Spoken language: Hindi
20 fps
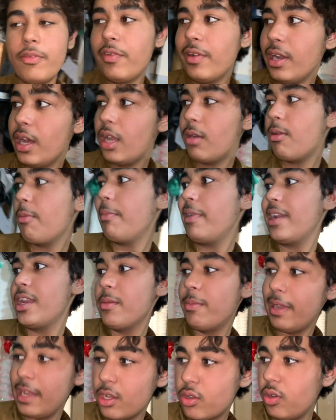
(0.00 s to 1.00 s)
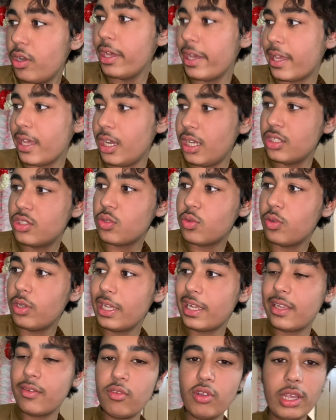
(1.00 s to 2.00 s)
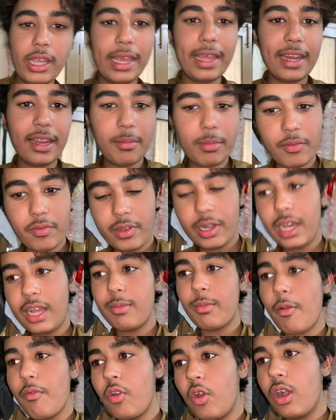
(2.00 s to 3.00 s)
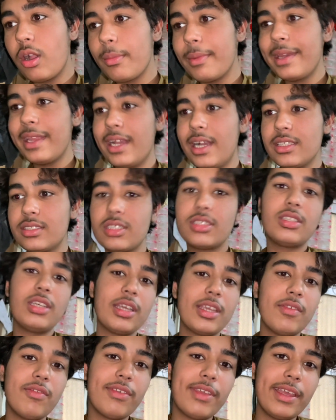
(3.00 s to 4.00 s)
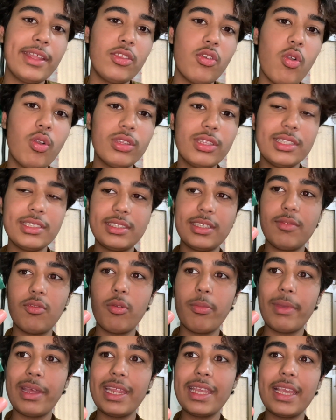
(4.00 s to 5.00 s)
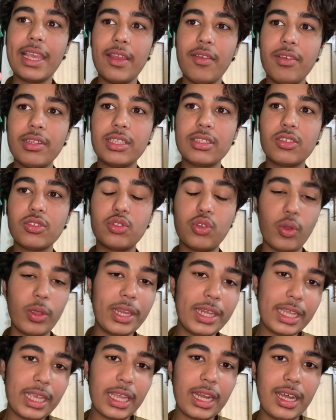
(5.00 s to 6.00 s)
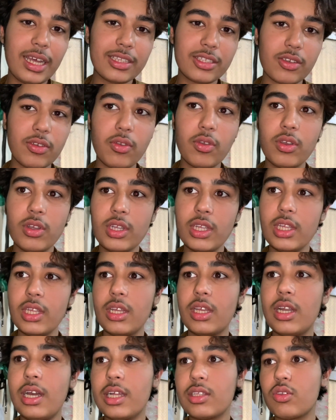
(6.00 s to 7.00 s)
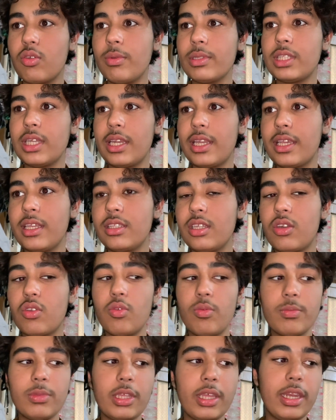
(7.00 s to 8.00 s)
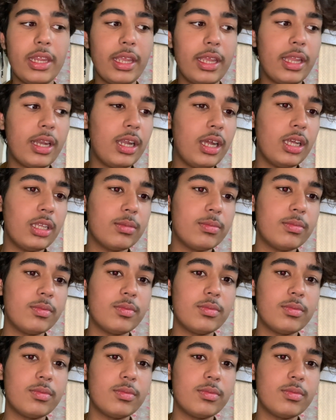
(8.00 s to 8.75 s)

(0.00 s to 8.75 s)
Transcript: फिलहाल मैं मानी भाई को लेके आ चुका हूँ लेकिन वो कह रहे हैं अभी फिलहाल मैं ब्लॉग में नहीं आ सकता क्योंकि दो दिन से वो मरी गए वैसे तो सोए नहीं है रात को रात को पता नहीं किधर घूमते रहे हैं रात